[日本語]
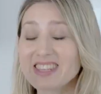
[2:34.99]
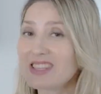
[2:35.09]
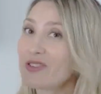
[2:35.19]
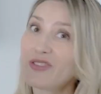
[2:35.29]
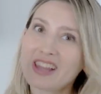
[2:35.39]

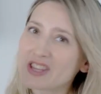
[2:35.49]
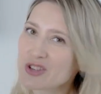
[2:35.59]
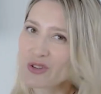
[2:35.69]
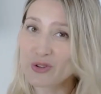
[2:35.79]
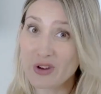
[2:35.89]
爽やか
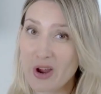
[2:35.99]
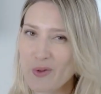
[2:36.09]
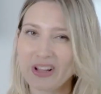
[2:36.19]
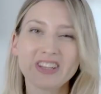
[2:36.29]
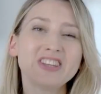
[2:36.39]
なビームで
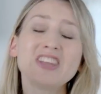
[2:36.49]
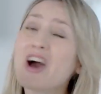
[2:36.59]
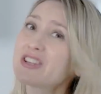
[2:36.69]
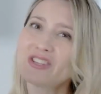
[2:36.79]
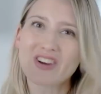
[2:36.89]
女子も
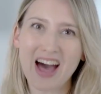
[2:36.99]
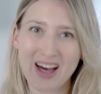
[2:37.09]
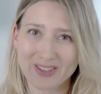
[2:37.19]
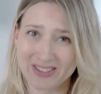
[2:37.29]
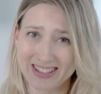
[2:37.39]
メロメロ
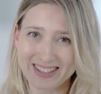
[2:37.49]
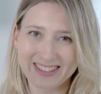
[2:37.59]
ね